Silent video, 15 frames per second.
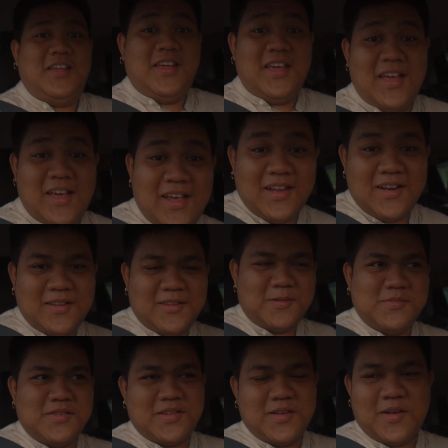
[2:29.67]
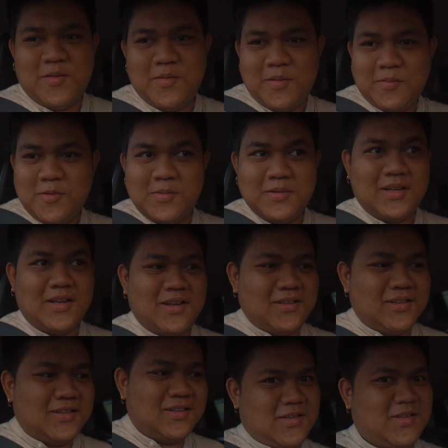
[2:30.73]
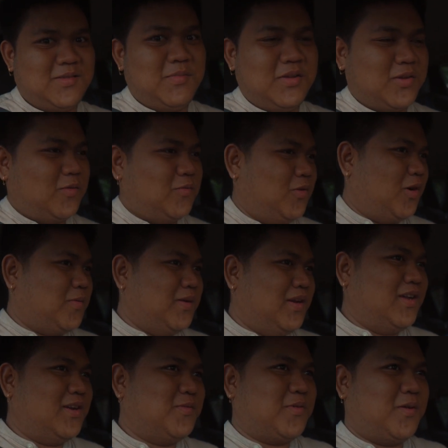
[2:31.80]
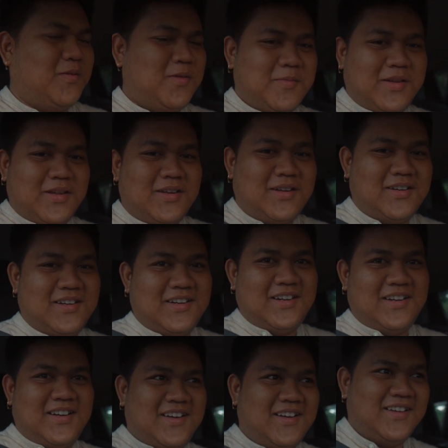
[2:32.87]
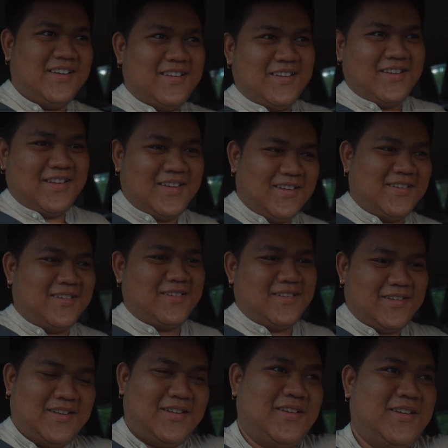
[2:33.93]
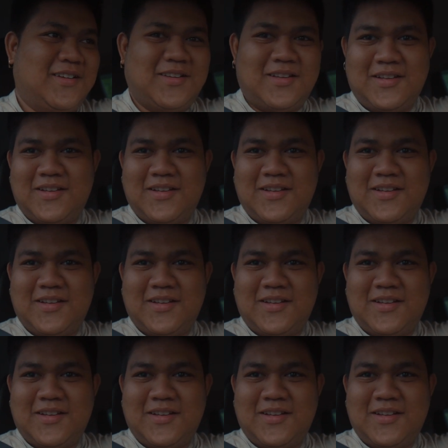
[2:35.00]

ये है रितम जिसके बारे में आपको बता रहा था मैं देखो व्लॉग में ले रहा हूँ प्रॉब्लम है क्या नहीं नहीं नहीं है ना ठीक है